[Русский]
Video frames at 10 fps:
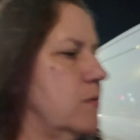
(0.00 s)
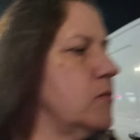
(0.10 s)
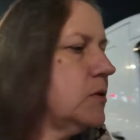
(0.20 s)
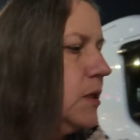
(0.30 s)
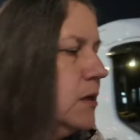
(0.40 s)

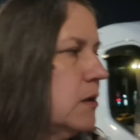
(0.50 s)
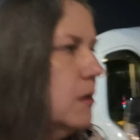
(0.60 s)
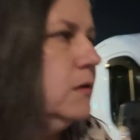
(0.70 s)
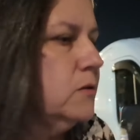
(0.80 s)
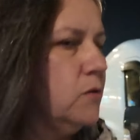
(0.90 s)
Вот.
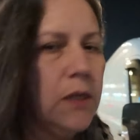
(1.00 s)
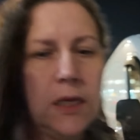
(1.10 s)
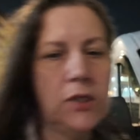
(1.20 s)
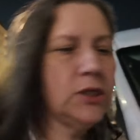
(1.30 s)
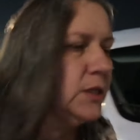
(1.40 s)
Ну,
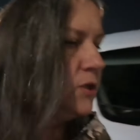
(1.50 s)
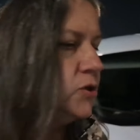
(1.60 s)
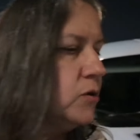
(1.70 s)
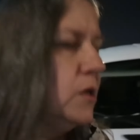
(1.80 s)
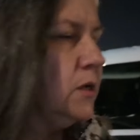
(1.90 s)
отлично,
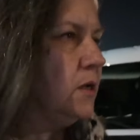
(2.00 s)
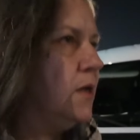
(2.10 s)
чё.